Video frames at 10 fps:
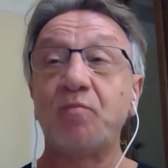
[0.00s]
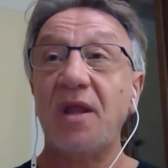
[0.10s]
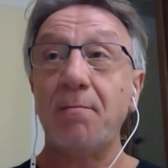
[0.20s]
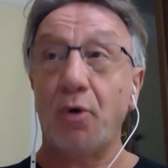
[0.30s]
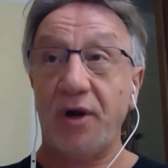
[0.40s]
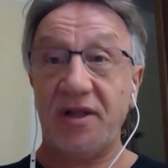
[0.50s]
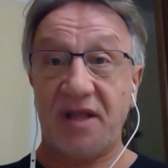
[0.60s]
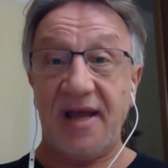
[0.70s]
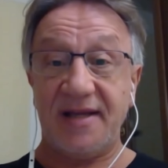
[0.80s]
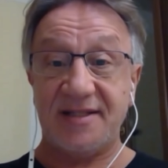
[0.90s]
in
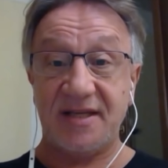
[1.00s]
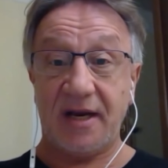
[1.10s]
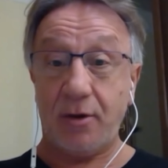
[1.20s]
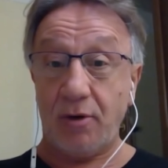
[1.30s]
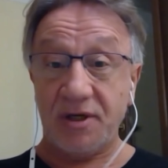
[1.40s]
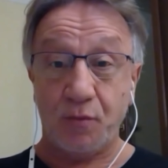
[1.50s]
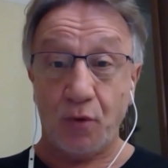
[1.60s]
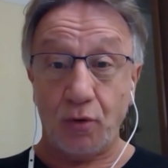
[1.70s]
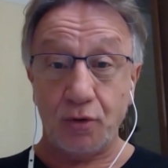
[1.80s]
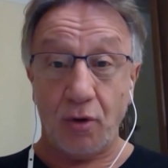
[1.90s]
moneta estera che non la si può
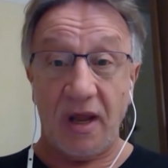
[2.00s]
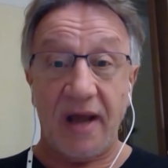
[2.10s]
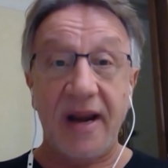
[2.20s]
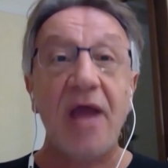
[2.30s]
controllare.